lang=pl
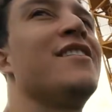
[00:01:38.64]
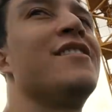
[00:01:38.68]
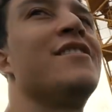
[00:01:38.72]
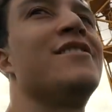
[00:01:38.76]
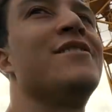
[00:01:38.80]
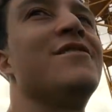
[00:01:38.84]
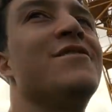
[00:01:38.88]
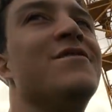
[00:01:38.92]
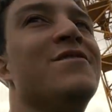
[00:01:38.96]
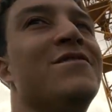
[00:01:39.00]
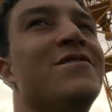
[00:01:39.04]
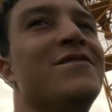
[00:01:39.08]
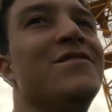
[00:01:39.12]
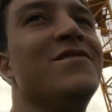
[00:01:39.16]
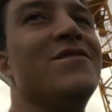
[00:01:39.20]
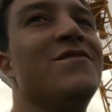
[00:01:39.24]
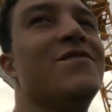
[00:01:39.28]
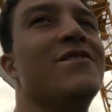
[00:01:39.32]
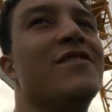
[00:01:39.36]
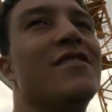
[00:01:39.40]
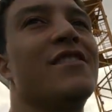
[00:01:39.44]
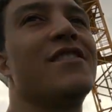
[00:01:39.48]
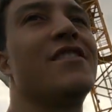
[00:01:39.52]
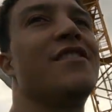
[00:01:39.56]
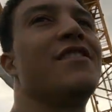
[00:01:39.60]

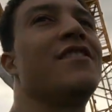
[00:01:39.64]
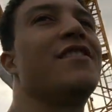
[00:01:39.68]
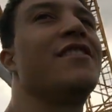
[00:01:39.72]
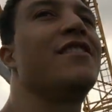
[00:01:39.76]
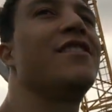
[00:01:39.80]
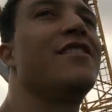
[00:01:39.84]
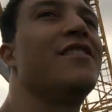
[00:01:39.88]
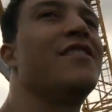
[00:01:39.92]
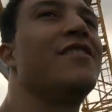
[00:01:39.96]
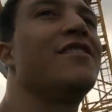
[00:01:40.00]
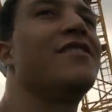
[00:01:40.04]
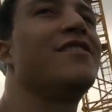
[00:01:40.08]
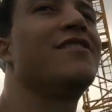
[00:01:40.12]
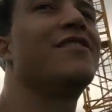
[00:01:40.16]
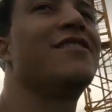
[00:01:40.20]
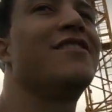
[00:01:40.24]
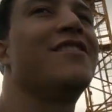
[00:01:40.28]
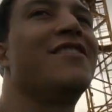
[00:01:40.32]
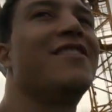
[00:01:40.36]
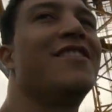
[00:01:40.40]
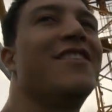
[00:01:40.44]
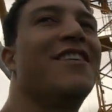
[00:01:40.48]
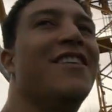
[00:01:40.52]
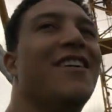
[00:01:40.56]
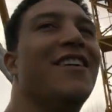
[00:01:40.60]
wysokości, skup się na
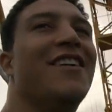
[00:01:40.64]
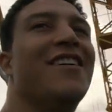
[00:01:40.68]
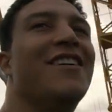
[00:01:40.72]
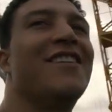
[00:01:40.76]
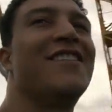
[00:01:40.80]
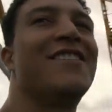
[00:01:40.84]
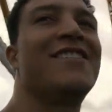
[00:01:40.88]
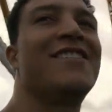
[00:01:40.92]
horyzoncie,